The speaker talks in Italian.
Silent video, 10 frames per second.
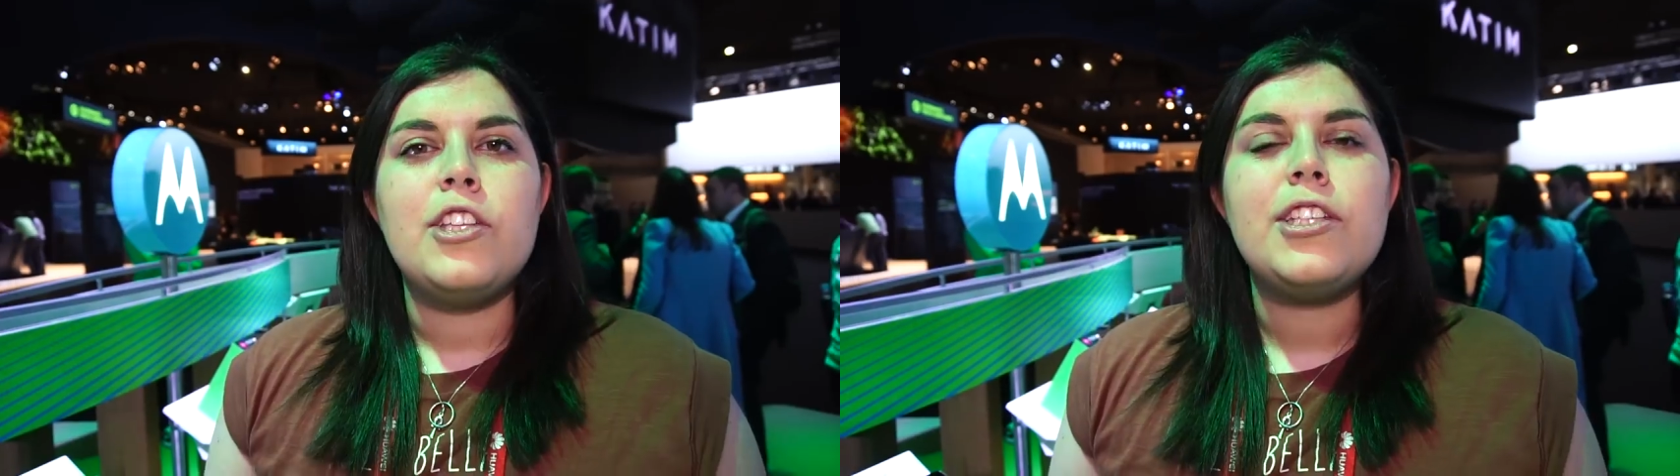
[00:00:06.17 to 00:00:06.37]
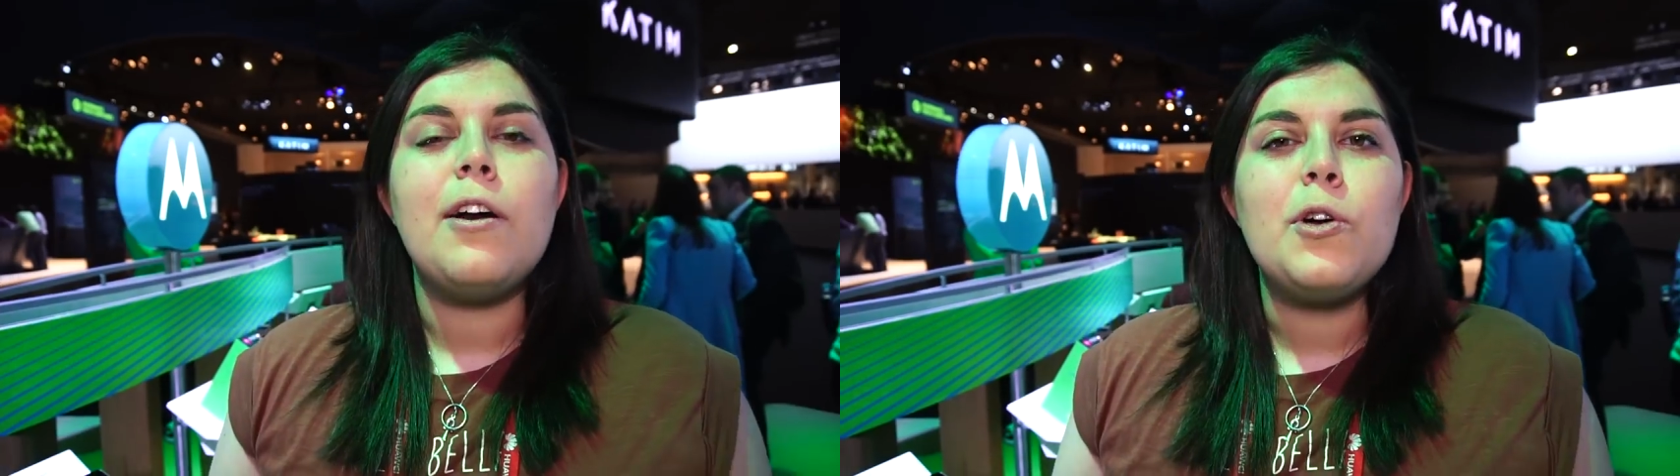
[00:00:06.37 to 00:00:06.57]

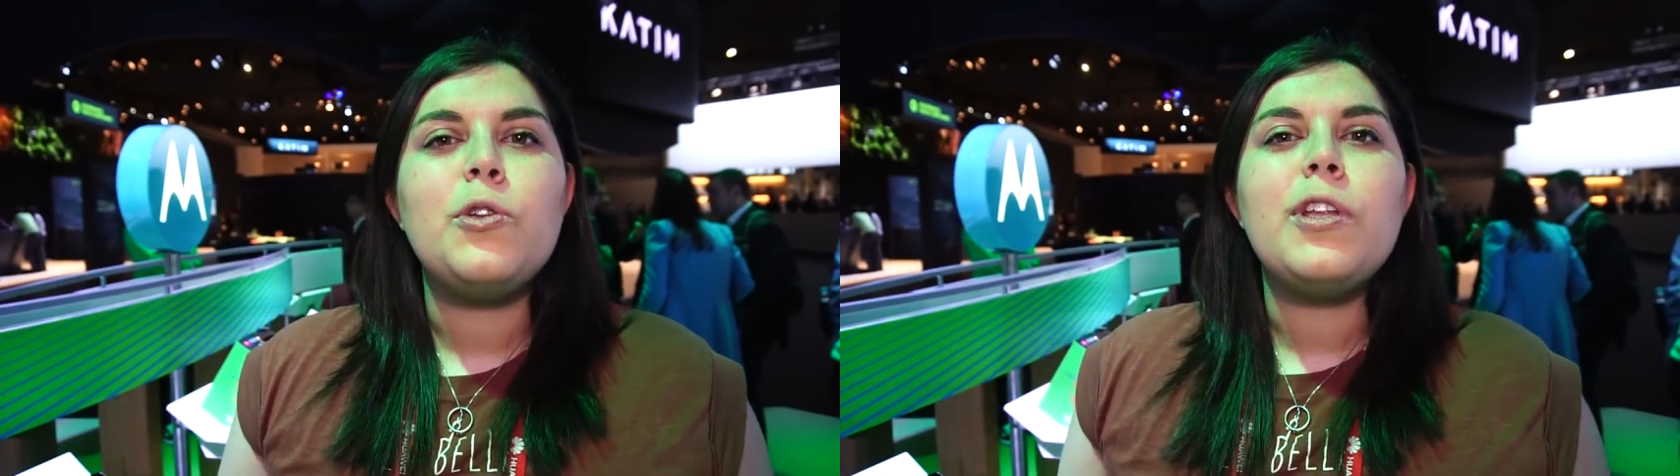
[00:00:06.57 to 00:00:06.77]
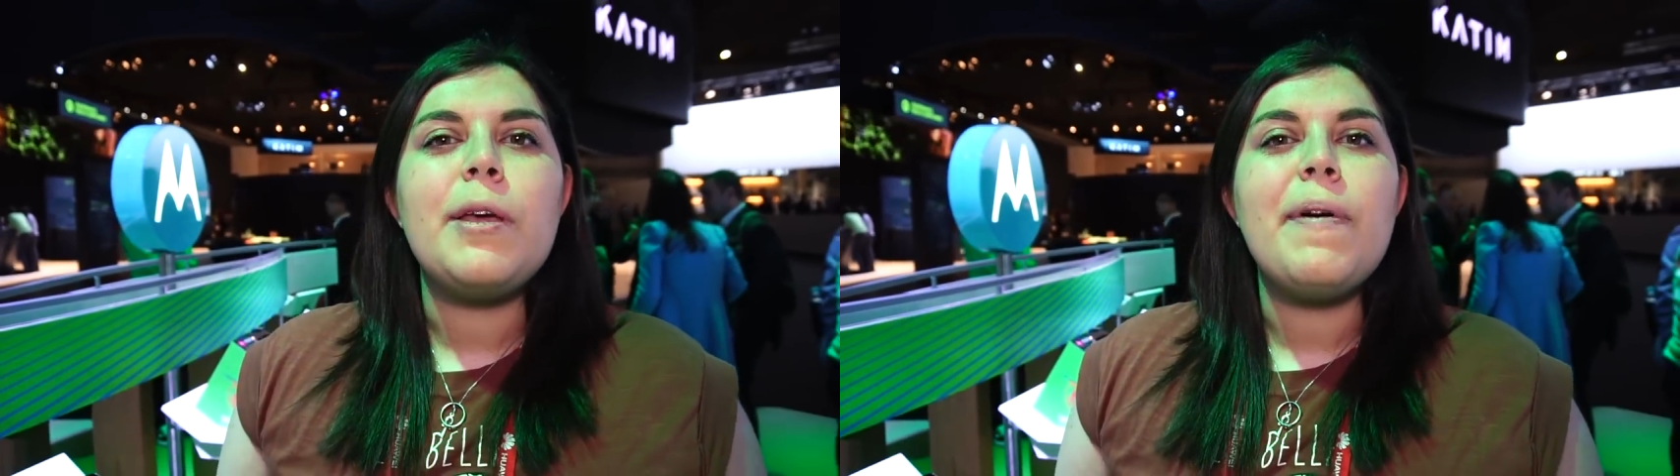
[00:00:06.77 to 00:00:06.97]
Ciao a
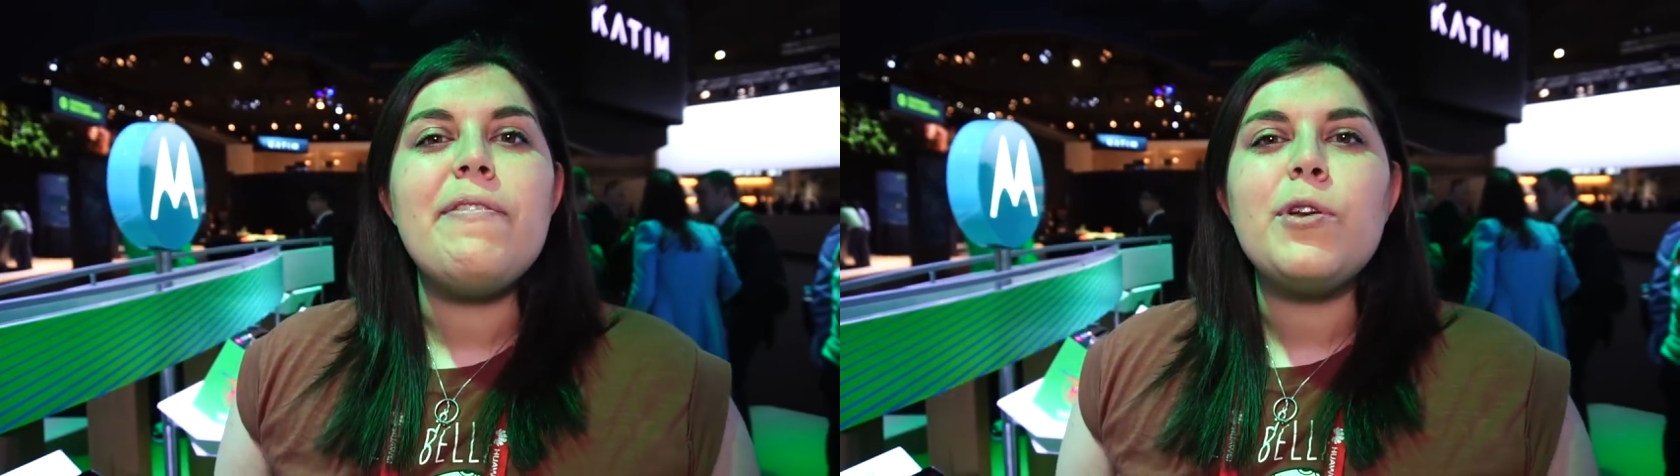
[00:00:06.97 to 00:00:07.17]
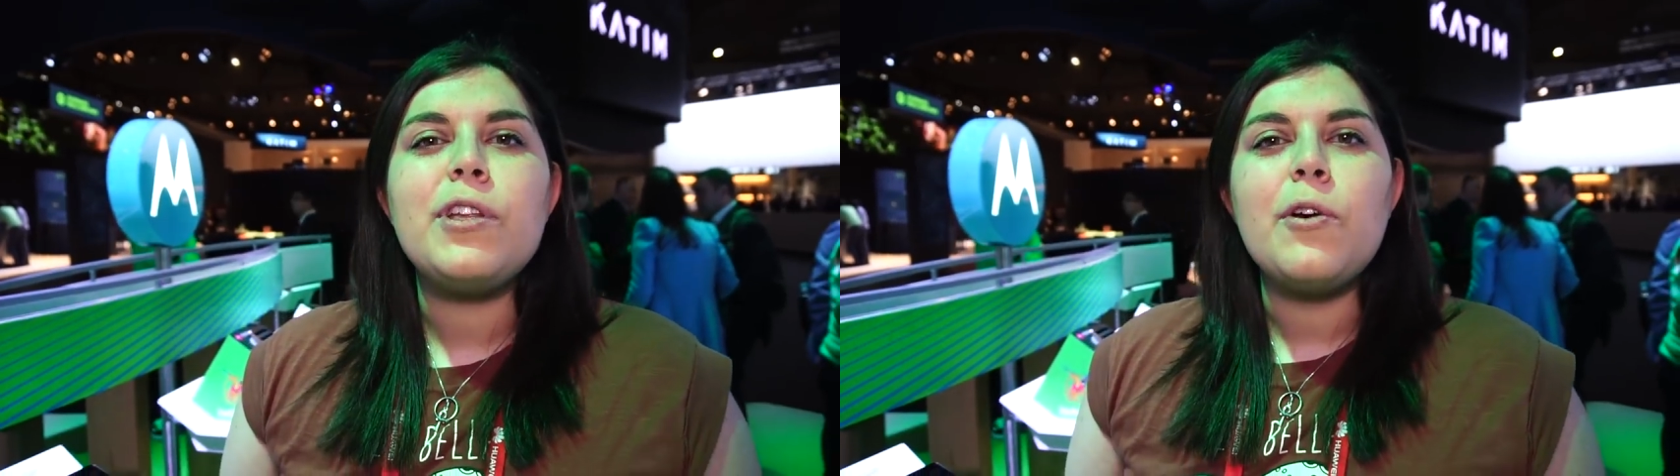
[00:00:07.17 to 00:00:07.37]
tutti
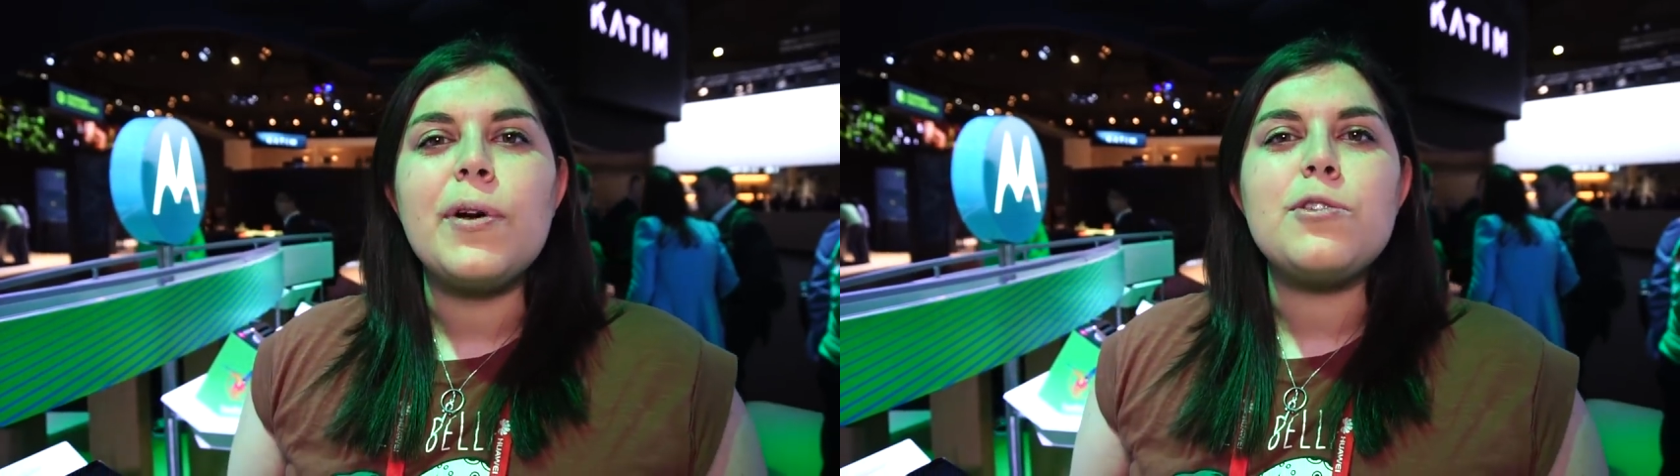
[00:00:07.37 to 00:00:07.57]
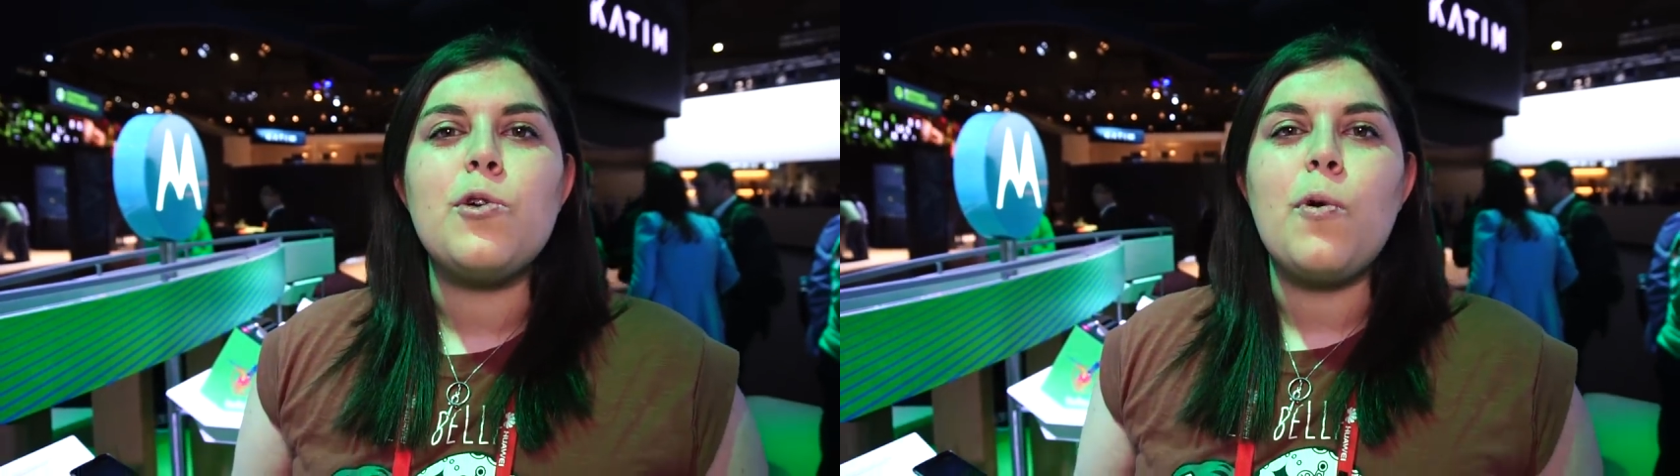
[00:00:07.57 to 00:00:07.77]
benvenuti in questo